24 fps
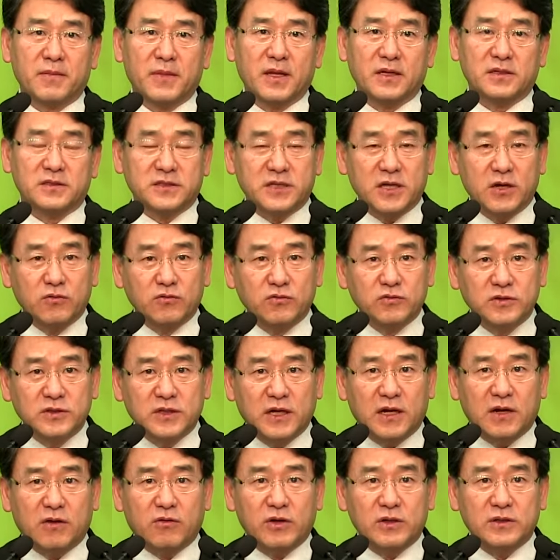
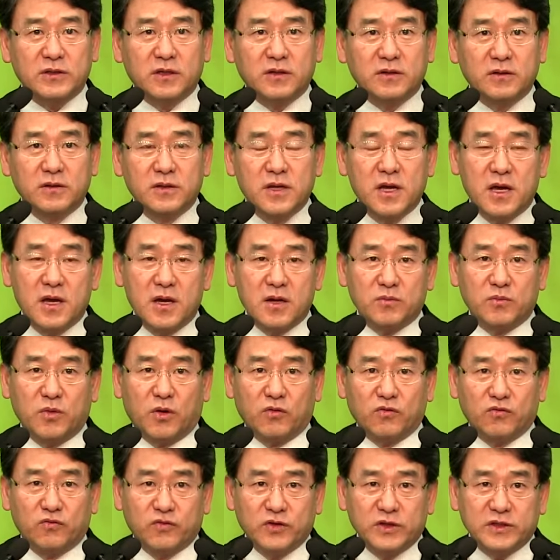세운다라고 할 때는 뭐
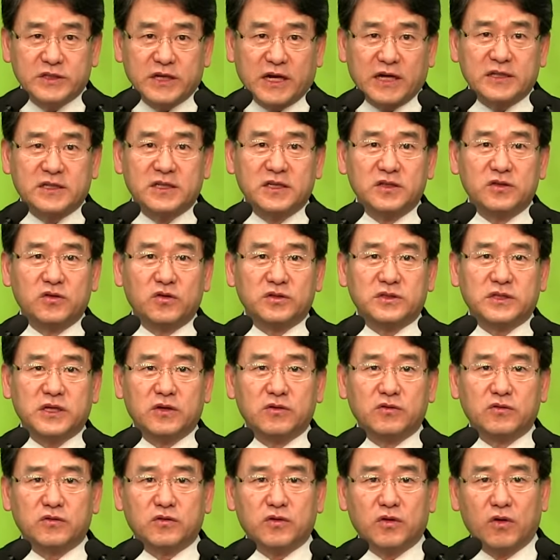우리 자신도
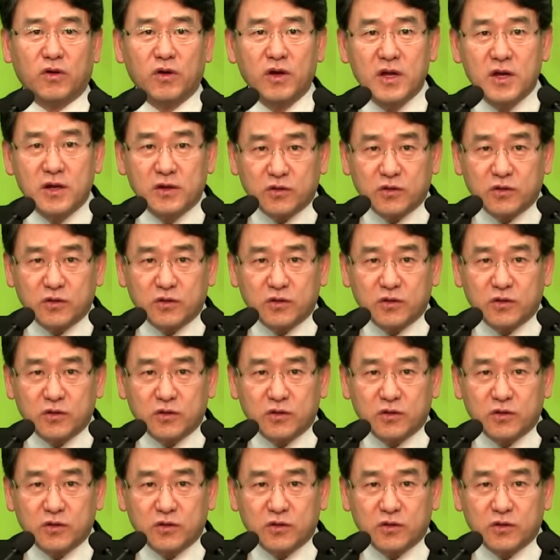세우고